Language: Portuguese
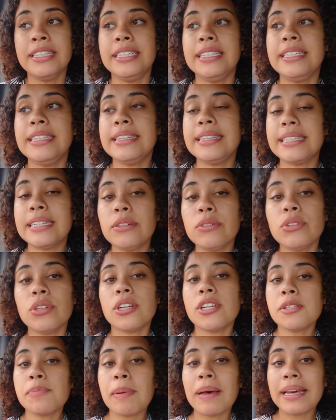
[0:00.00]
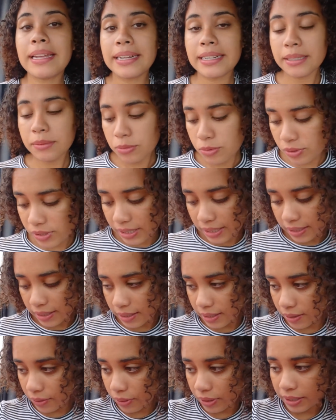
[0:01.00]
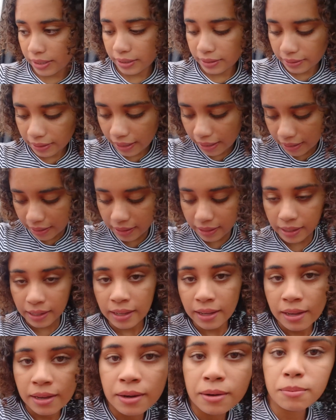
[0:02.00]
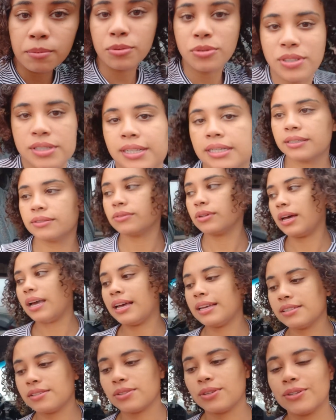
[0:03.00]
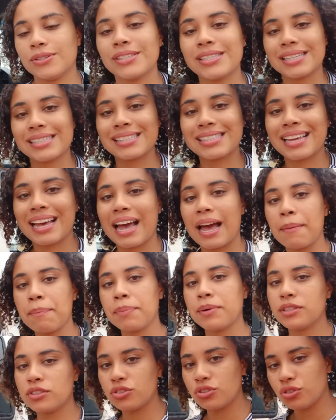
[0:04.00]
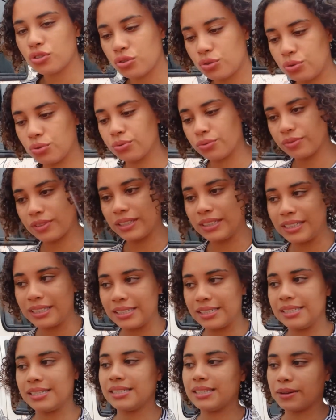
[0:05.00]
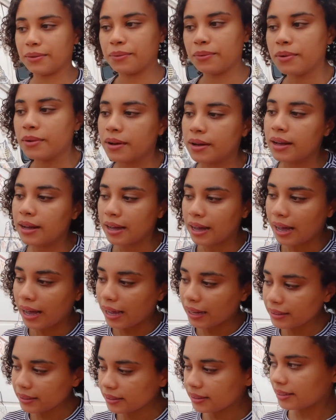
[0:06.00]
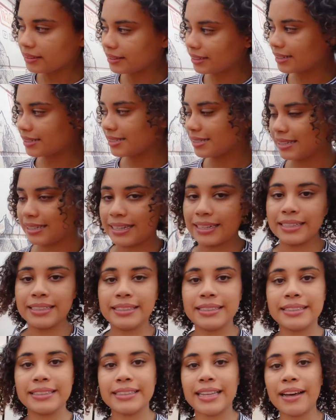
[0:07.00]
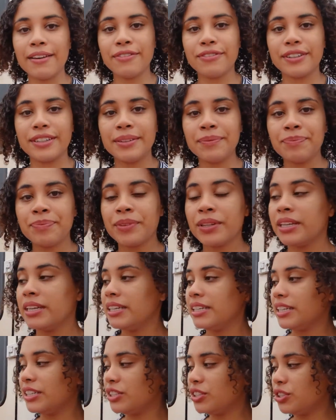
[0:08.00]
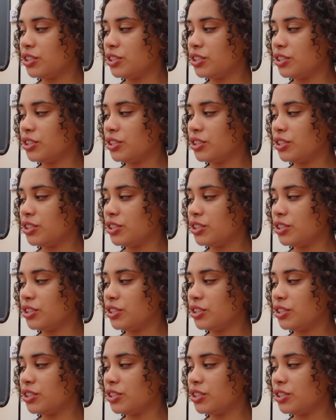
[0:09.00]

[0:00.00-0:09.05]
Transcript: Então nós paramos aqui, o Renan tá ali buscando as nossas capas de chuva que estão aqui na traseira da van e a